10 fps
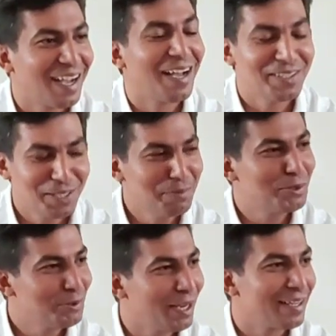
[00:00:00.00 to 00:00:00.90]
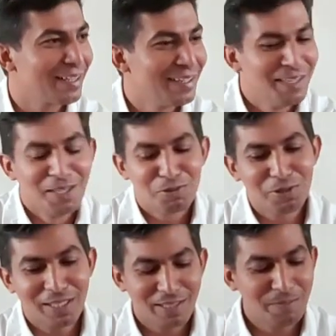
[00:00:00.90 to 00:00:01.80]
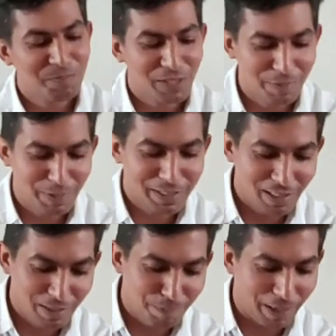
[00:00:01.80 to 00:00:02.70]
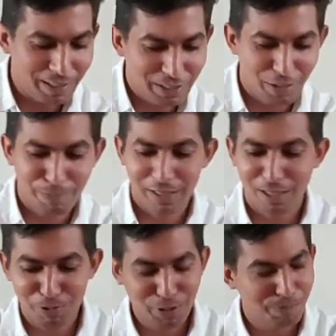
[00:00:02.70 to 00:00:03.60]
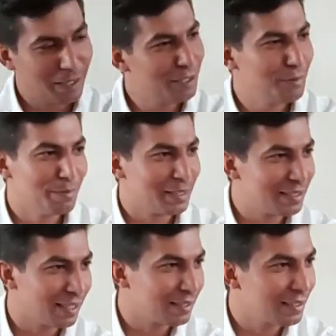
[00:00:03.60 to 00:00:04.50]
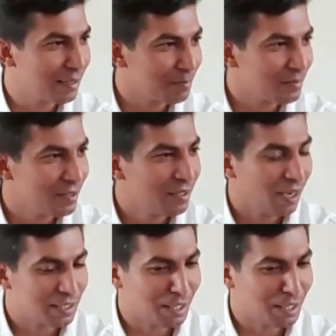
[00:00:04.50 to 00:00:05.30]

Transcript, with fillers: हाँ ये भी सुना है तो देखिए कि मछली पानी से ही पैदा हुई पानी में मिट जाती है हाँ, हाँ।